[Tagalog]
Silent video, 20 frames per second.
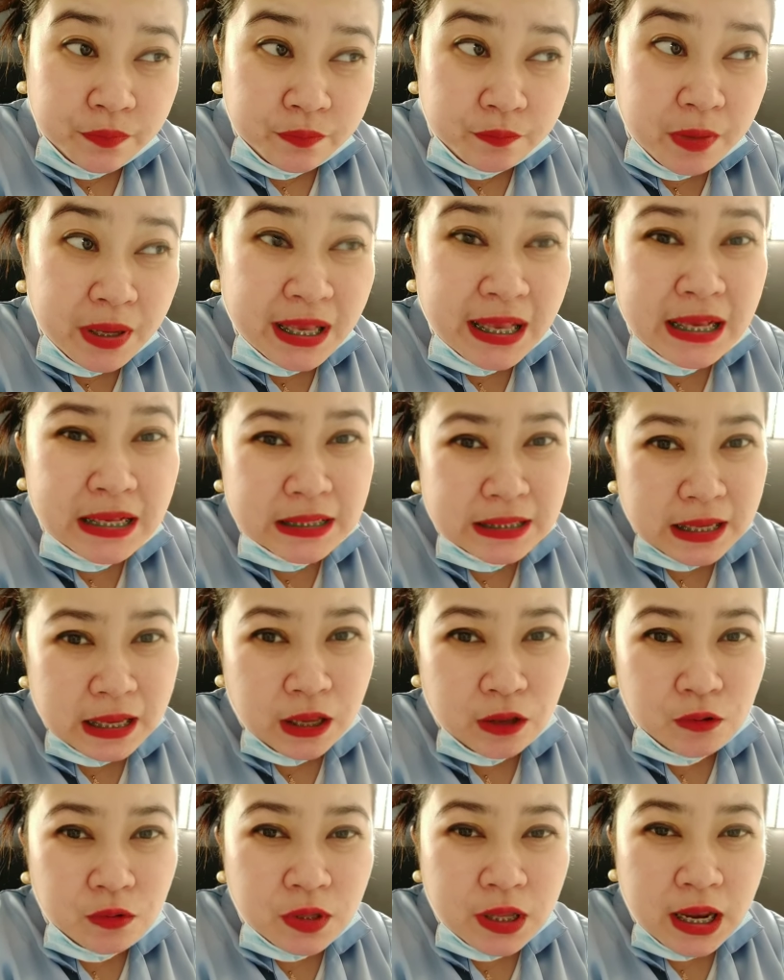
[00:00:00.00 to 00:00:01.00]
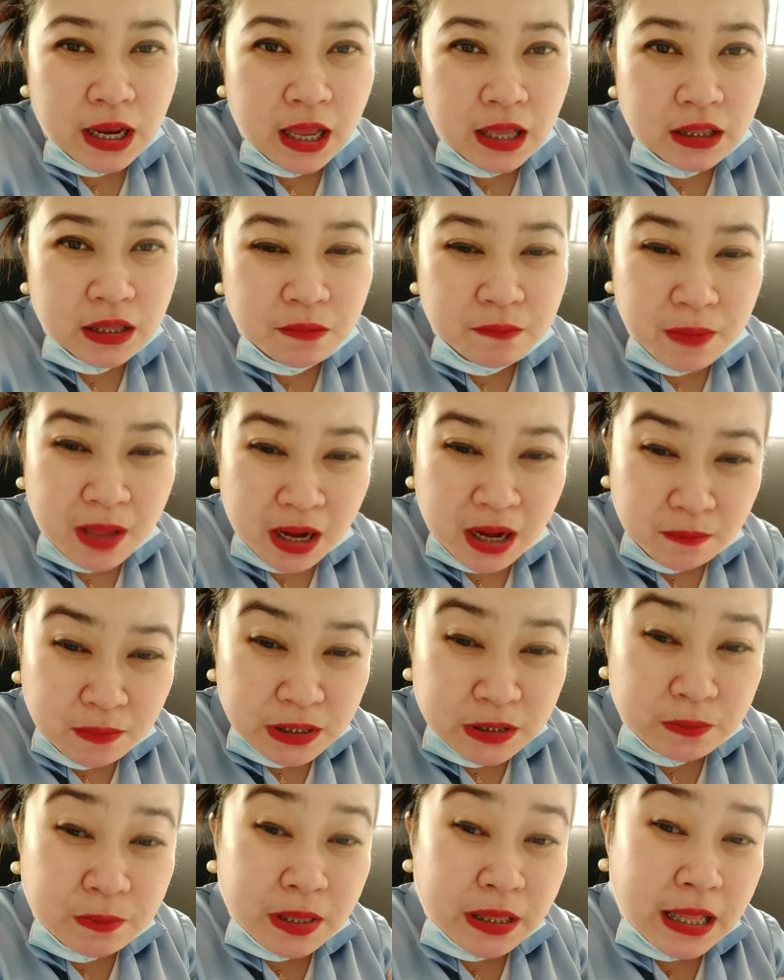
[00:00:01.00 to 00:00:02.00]
pag-iisahin ko na lang, di para
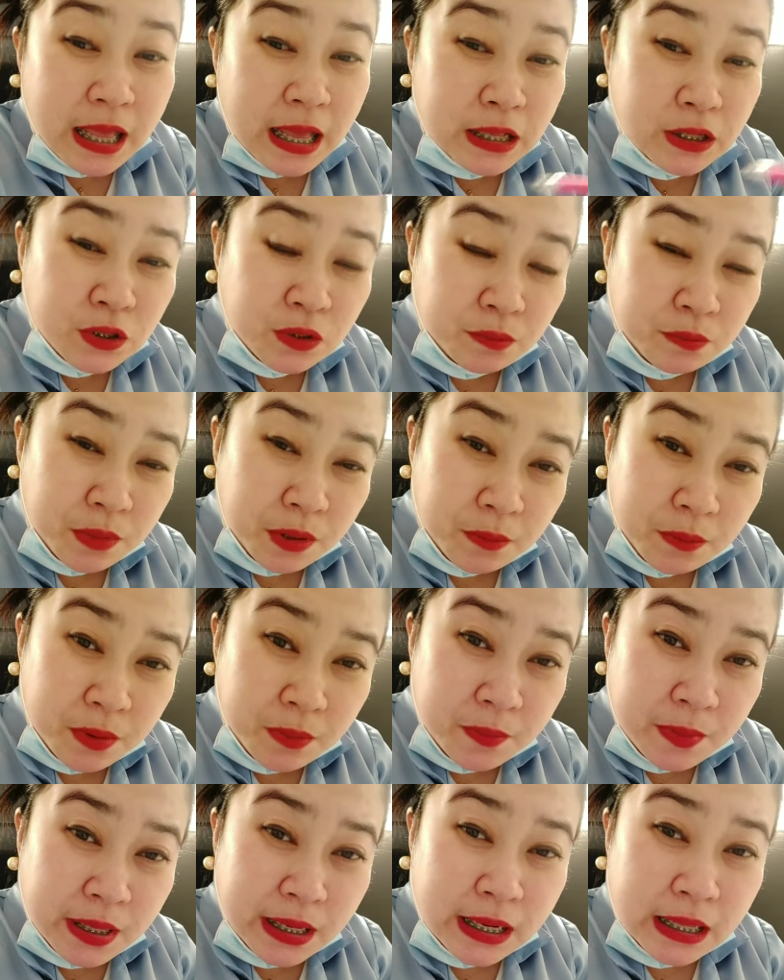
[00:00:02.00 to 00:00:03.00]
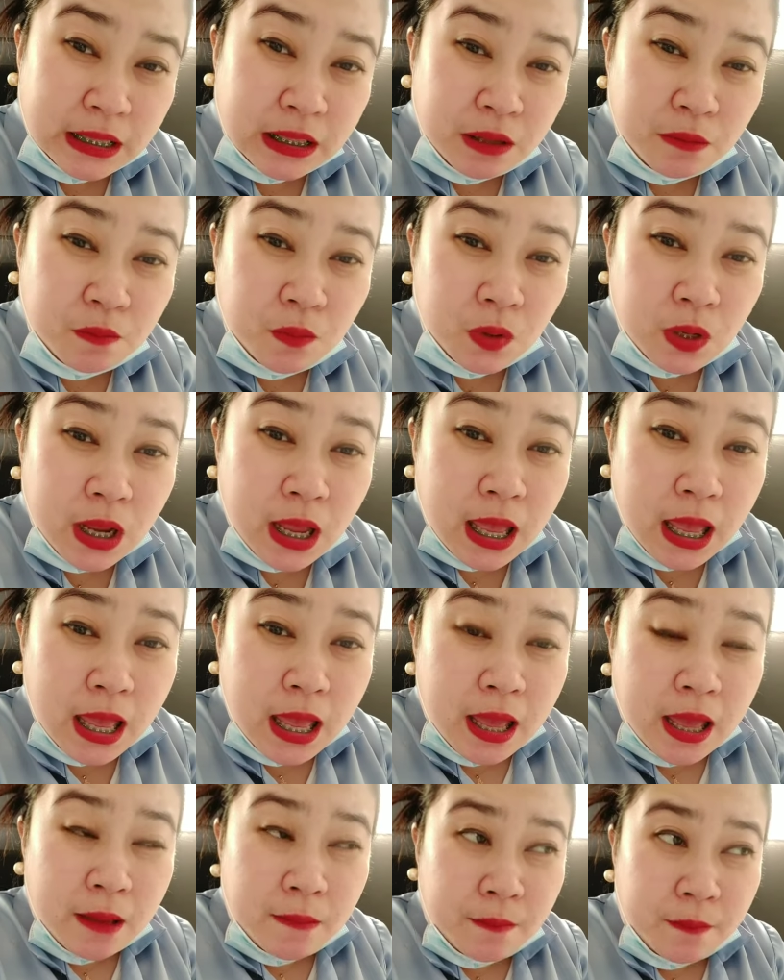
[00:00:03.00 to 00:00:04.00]
mas mataas yung probability mo na
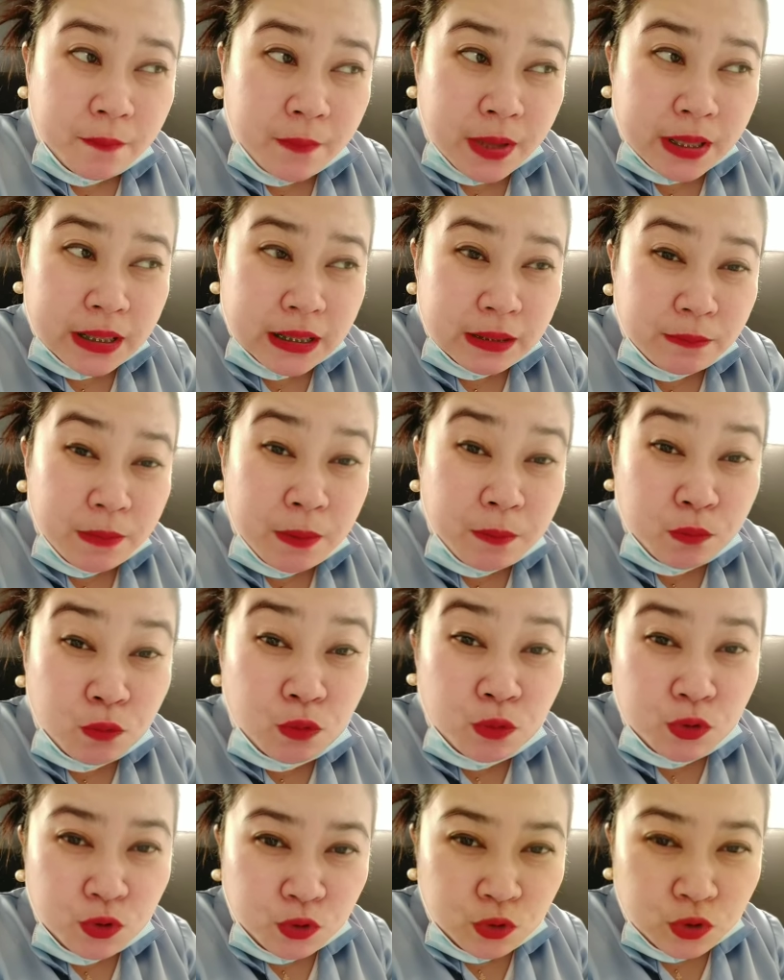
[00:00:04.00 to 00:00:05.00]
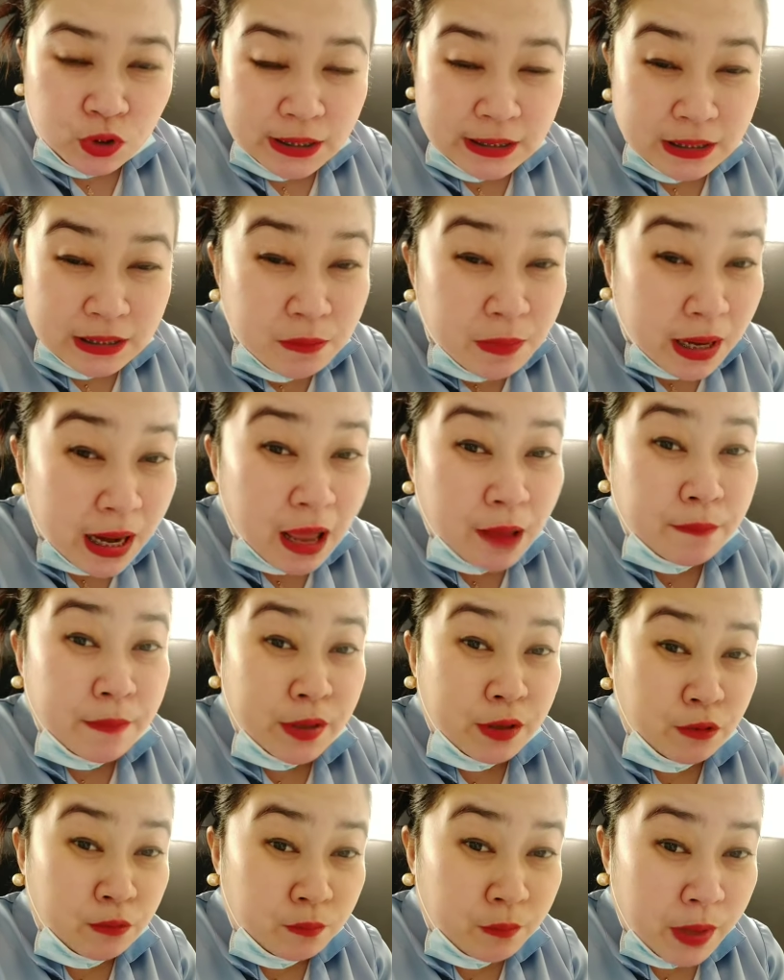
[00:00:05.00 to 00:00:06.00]
mabunot kasi
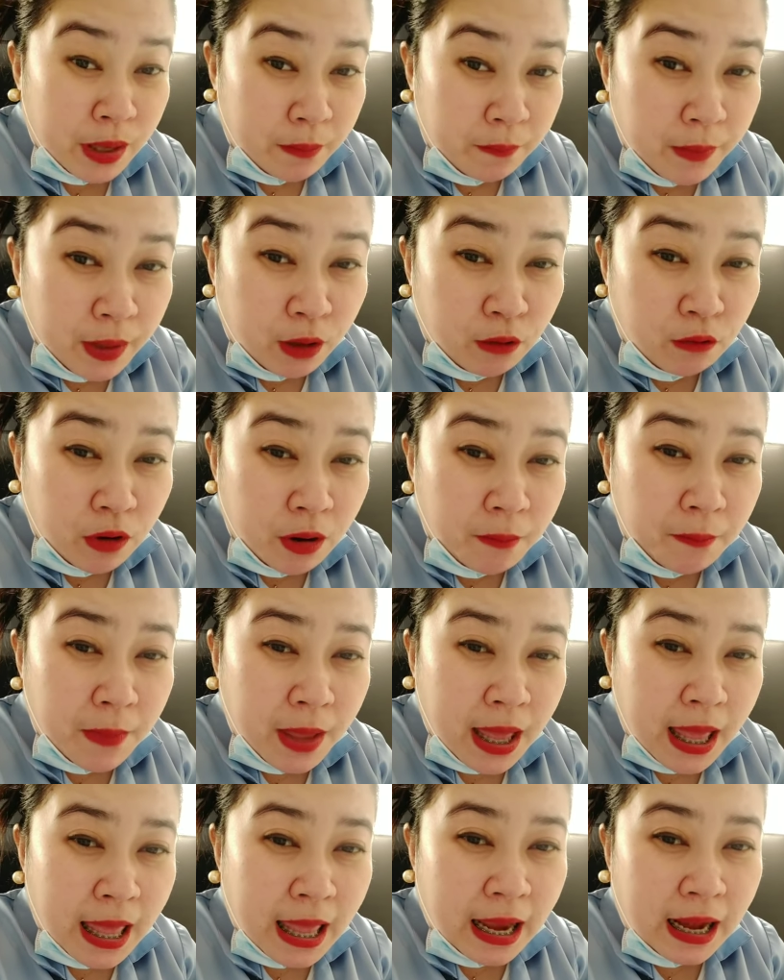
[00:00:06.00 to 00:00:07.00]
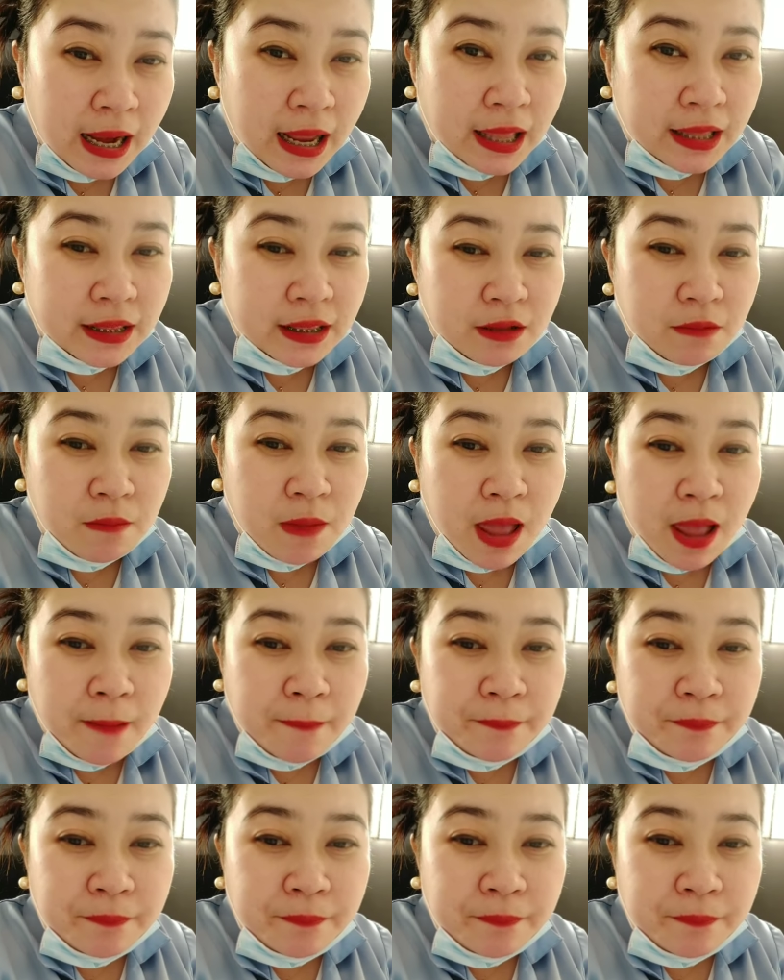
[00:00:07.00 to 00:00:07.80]
marami yung bebe ko na pangalan, di ba?